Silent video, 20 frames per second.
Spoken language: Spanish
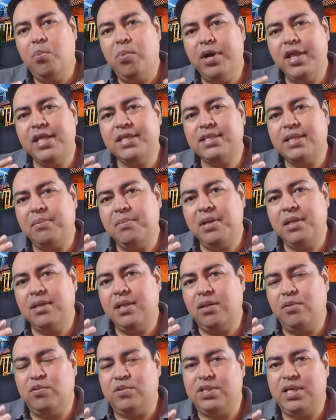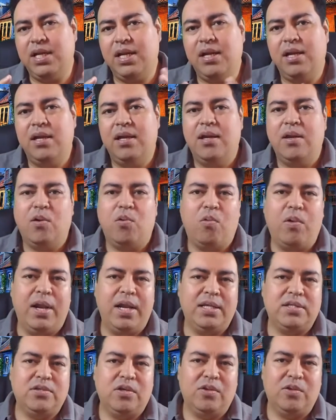puedes también deducir
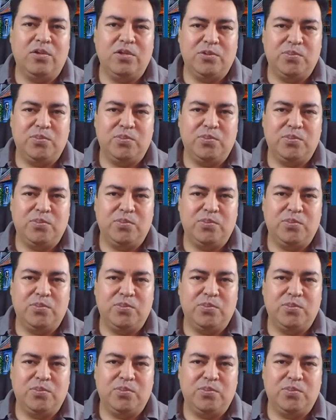cuáles son